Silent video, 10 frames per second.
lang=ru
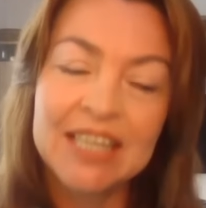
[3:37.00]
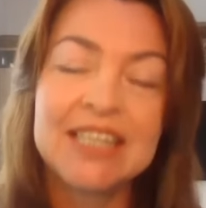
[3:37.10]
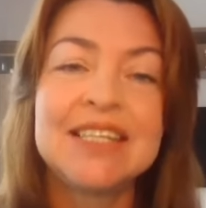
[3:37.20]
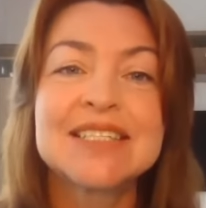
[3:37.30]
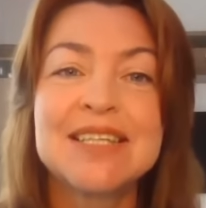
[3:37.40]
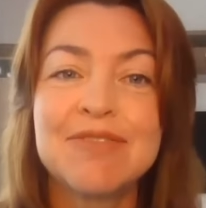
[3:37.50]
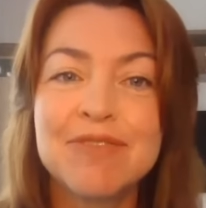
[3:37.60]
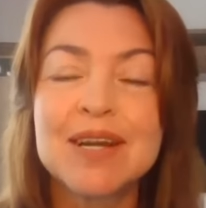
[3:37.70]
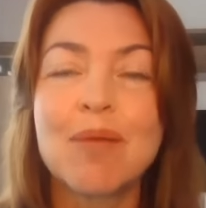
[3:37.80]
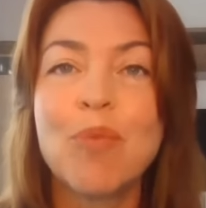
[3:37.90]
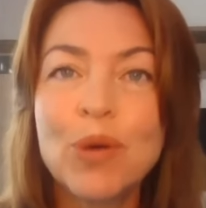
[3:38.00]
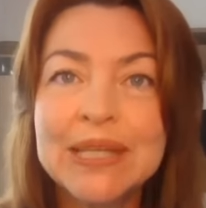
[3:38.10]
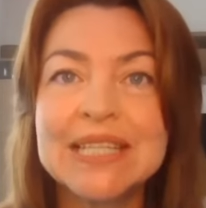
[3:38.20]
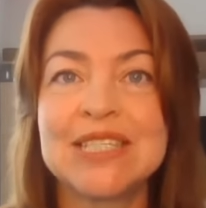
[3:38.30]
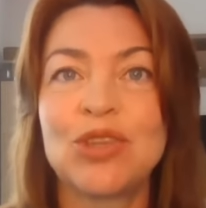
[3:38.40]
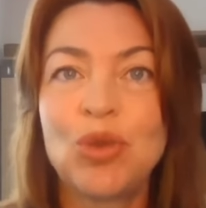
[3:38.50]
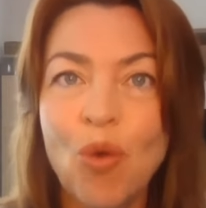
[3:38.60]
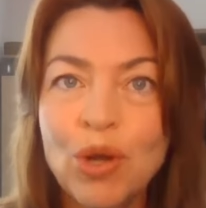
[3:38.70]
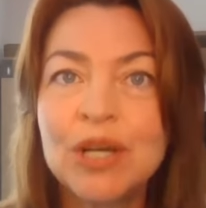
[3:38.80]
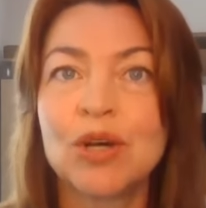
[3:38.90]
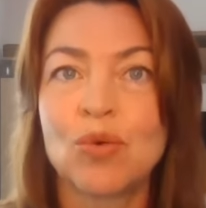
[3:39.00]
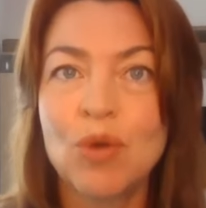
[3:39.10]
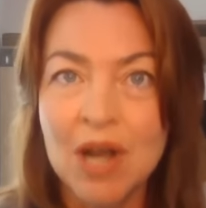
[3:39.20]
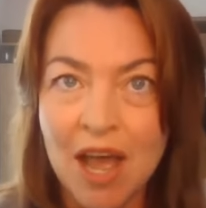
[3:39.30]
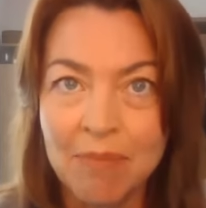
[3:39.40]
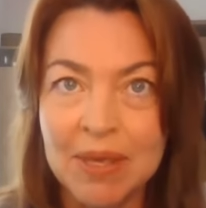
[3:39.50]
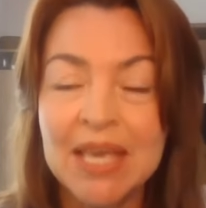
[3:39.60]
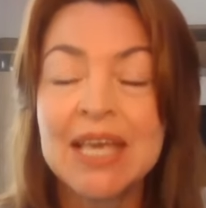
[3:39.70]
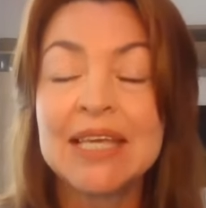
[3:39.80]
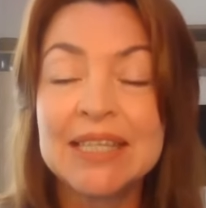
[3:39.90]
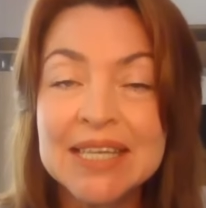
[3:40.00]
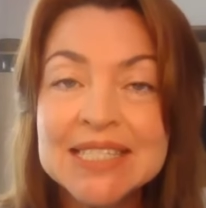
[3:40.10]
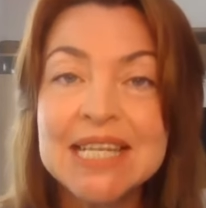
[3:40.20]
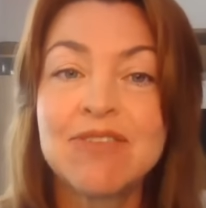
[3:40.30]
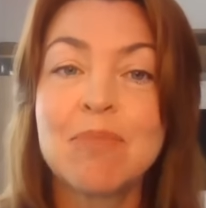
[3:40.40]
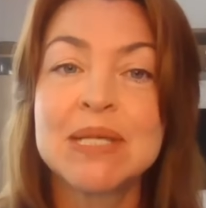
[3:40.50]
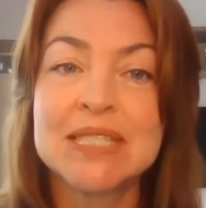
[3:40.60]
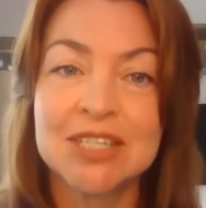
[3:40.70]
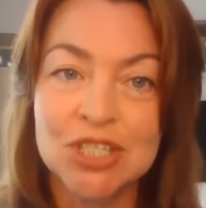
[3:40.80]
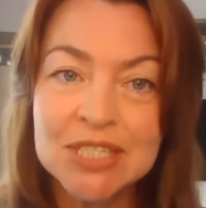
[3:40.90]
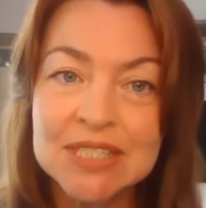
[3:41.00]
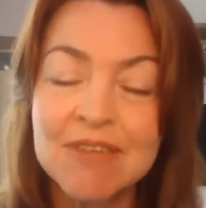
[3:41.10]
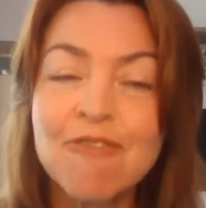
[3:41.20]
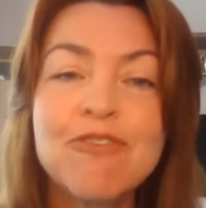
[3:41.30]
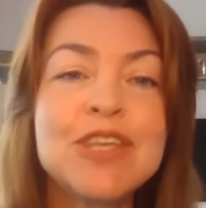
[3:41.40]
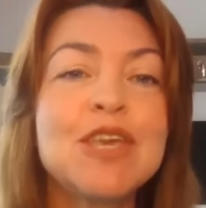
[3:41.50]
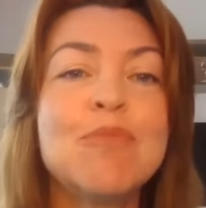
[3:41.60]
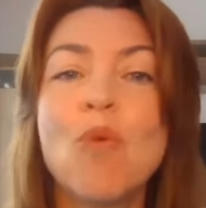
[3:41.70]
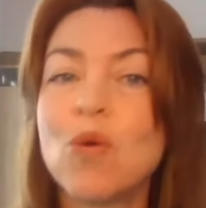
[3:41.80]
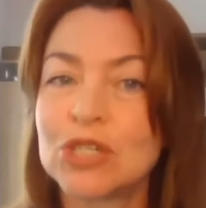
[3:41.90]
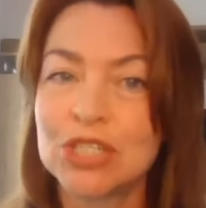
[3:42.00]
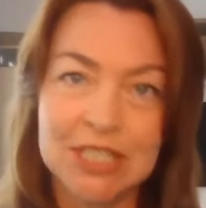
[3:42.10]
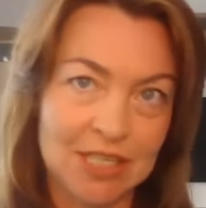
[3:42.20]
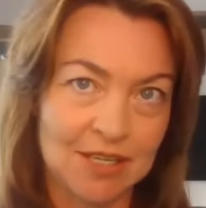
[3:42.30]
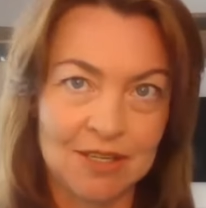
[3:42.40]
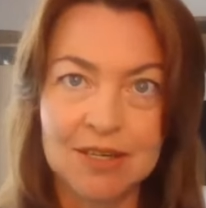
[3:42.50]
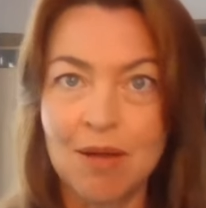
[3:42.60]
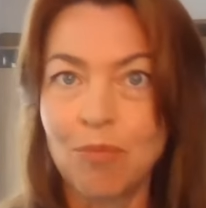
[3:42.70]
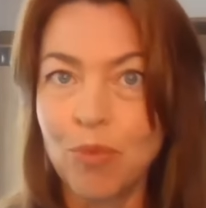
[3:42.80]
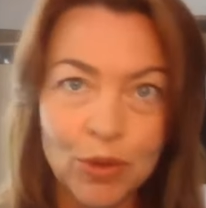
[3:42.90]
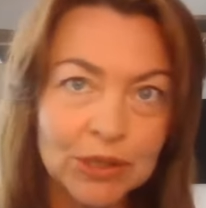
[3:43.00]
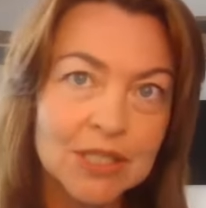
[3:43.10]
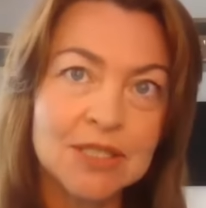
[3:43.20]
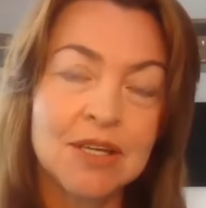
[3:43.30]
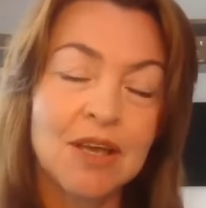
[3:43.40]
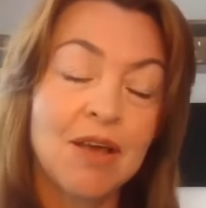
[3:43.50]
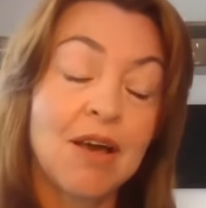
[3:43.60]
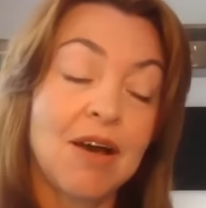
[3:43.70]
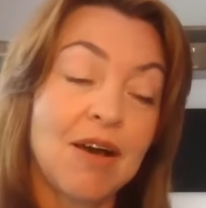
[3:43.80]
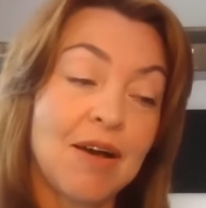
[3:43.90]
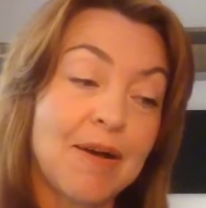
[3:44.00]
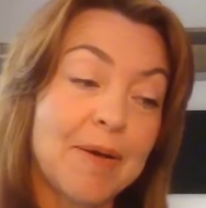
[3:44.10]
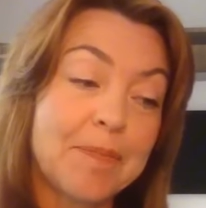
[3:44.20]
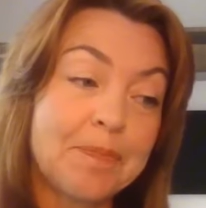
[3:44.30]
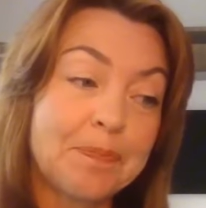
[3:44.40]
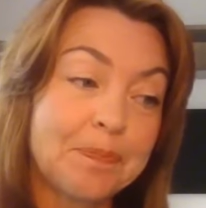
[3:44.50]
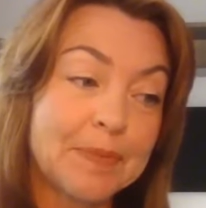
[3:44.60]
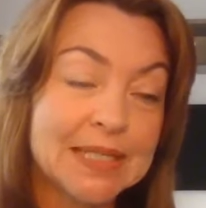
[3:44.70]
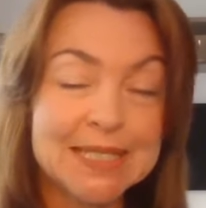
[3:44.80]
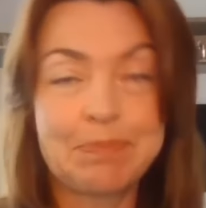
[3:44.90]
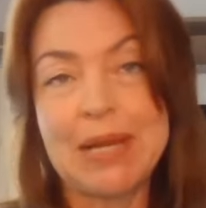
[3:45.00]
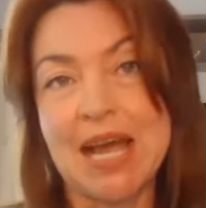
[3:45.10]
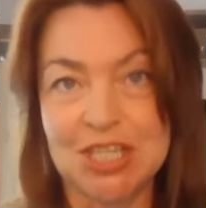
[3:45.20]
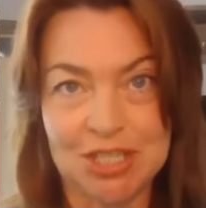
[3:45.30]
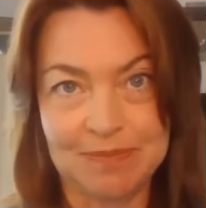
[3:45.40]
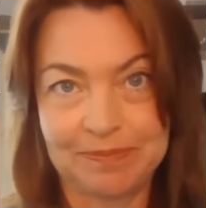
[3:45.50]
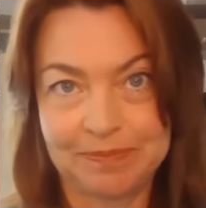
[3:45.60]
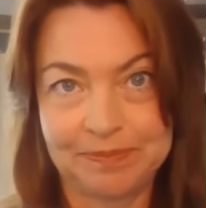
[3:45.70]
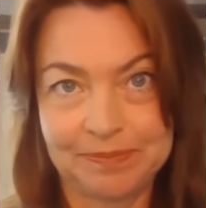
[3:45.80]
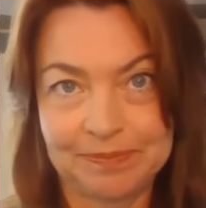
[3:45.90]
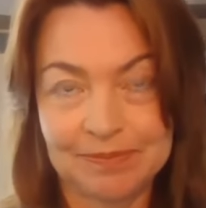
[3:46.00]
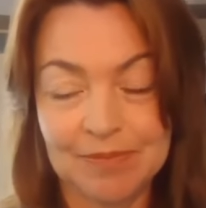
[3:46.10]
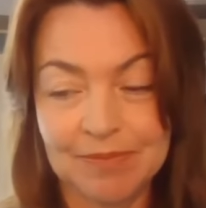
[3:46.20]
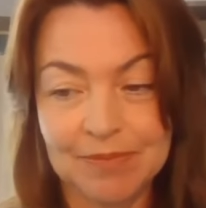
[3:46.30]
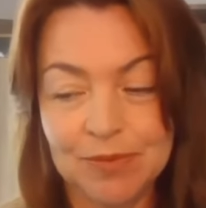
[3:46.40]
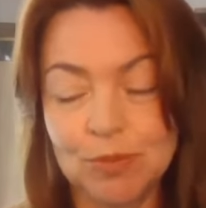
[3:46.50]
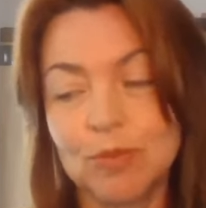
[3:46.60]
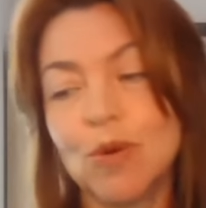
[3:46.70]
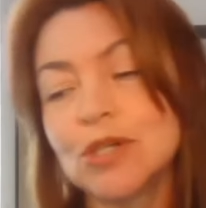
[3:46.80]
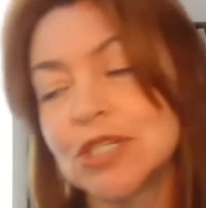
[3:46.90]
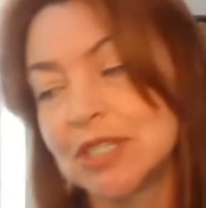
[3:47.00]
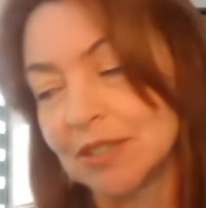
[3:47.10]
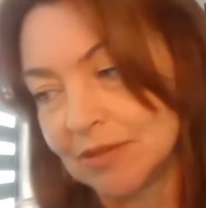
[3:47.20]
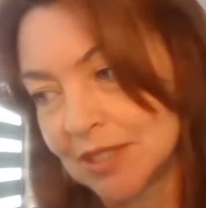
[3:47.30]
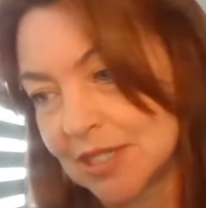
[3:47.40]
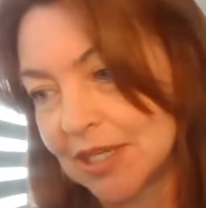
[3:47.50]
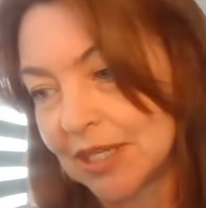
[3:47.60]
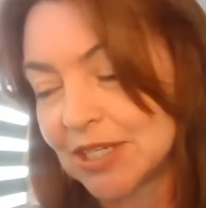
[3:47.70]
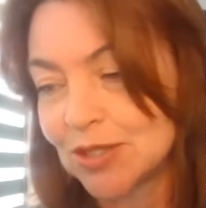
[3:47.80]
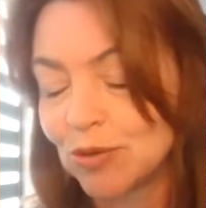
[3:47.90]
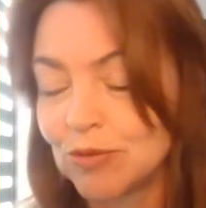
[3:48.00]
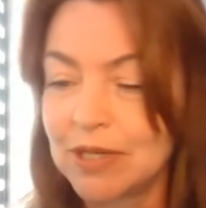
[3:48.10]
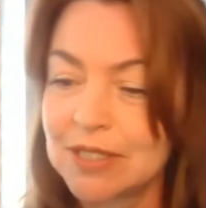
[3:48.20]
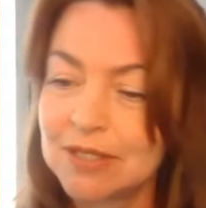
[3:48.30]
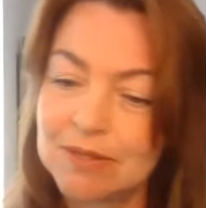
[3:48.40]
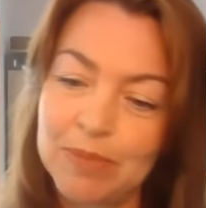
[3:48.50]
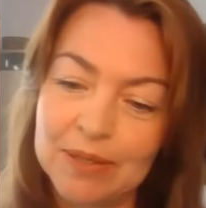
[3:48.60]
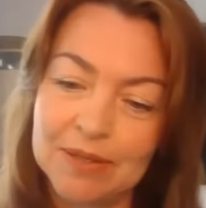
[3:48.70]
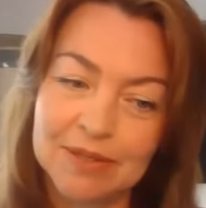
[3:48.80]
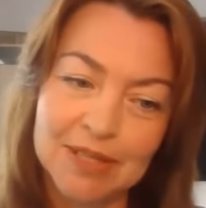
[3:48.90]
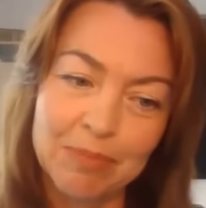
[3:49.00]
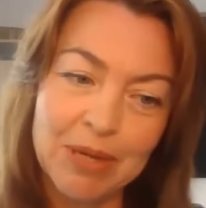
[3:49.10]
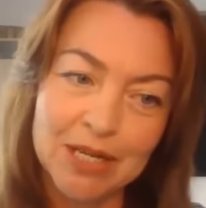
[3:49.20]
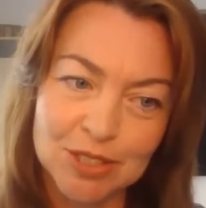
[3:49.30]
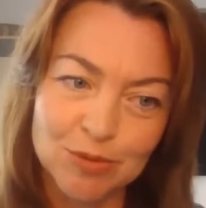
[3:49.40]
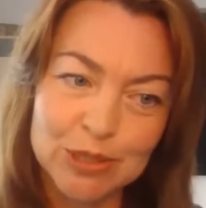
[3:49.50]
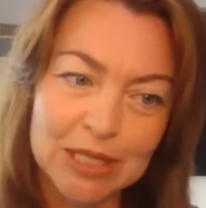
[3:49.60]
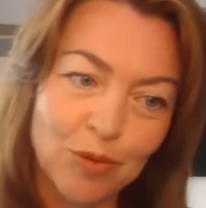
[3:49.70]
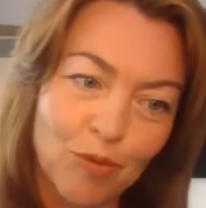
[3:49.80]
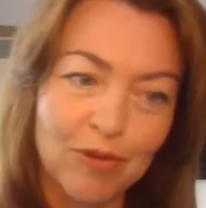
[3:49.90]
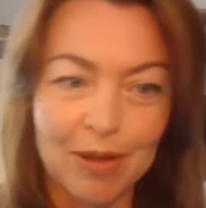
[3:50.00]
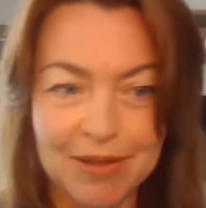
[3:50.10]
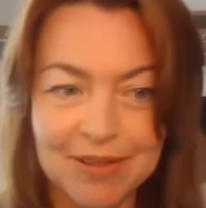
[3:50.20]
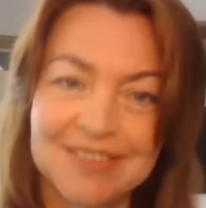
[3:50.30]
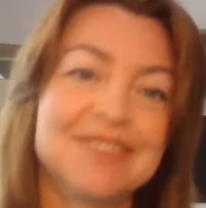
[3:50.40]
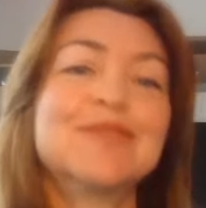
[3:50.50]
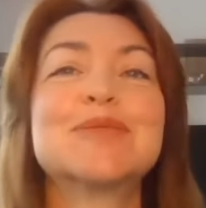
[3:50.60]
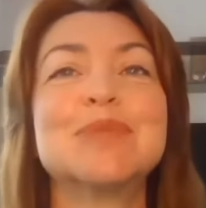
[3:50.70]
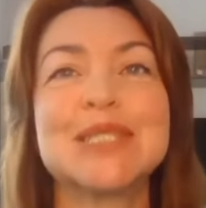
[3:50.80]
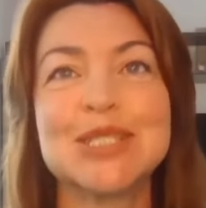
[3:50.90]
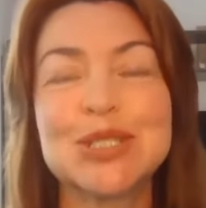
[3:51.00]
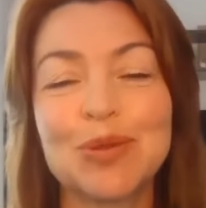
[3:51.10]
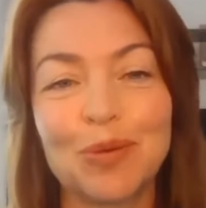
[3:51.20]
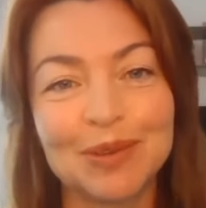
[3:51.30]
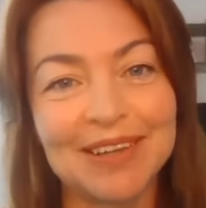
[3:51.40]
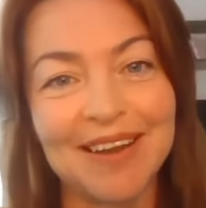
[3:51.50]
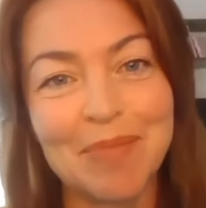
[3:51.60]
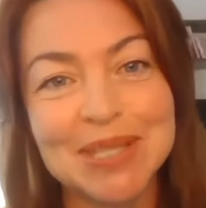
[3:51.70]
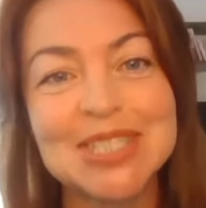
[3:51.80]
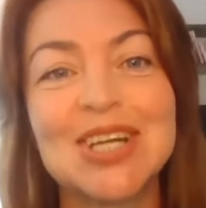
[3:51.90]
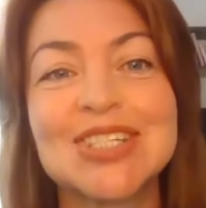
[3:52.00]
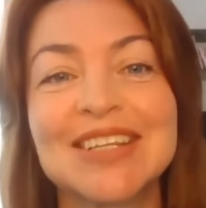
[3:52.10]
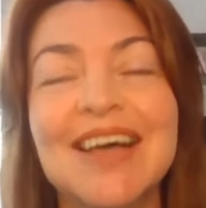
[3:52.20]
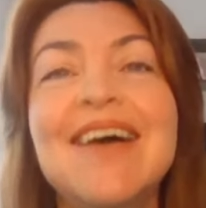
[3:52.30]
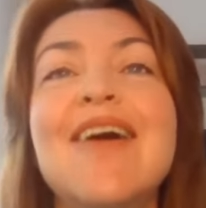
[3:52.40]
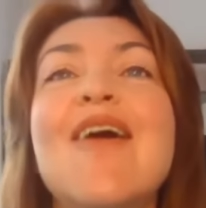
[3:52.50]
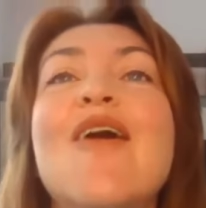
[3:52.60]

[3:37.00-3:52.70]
если вы работаете только руками. Если вы массажист, вы не можете работать э, с пляжа ну, можете, если, конечно, у вас э, на пляже установка, ну, ну, в смысле, стол для массажа, да.